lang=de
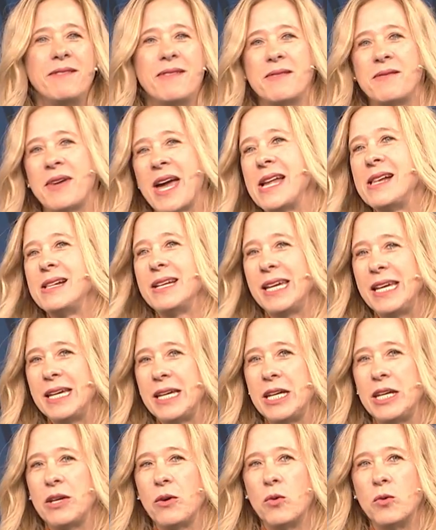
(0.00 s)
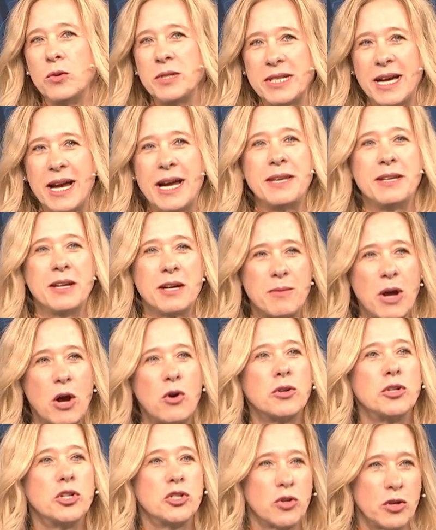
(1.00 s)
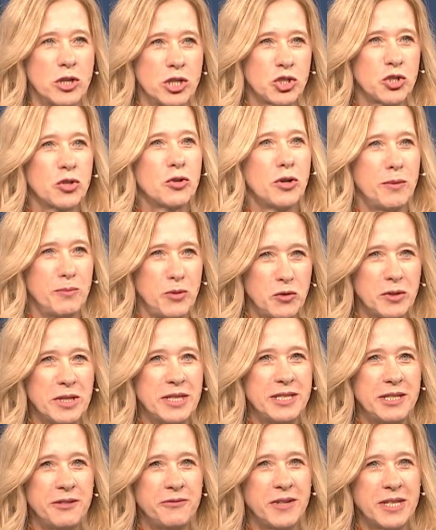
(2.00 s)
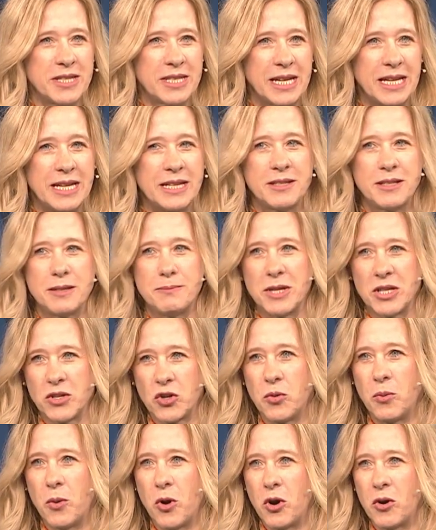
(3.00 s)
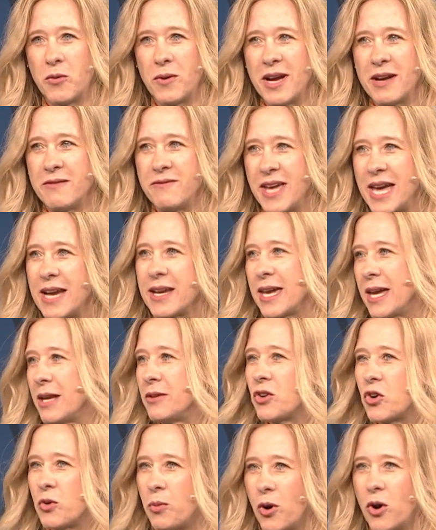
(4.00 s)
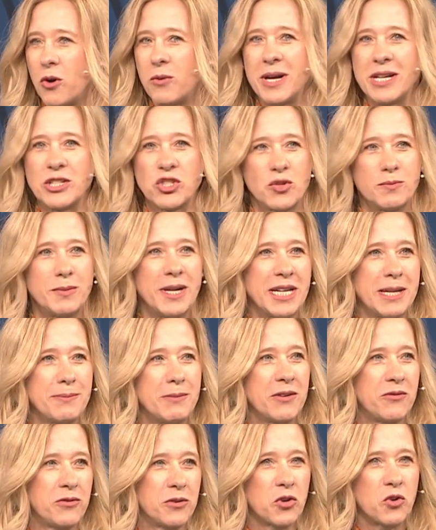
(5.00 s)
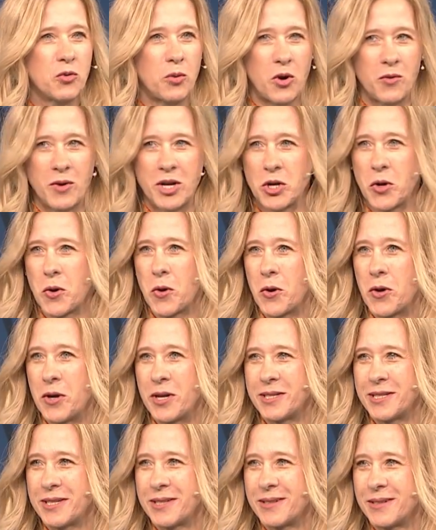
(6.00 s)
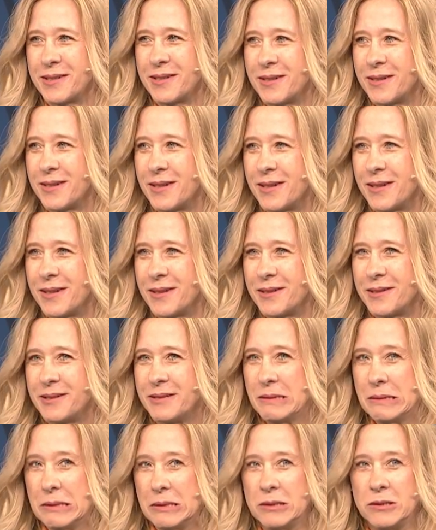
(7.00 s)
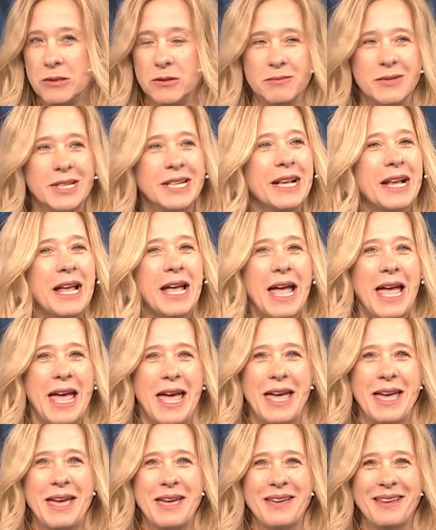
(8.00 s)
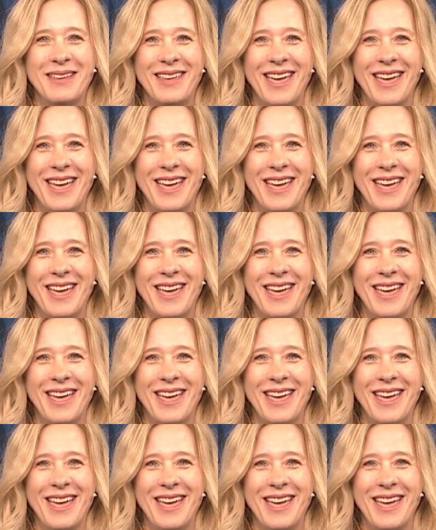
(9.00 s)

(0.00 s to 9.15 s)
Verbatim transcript: weil ich unter anderem auch eine deutsche Community vertrete mit Quora. Wer kennt Quora? Schon mal jemand von Quora gehört? Oh. Äh,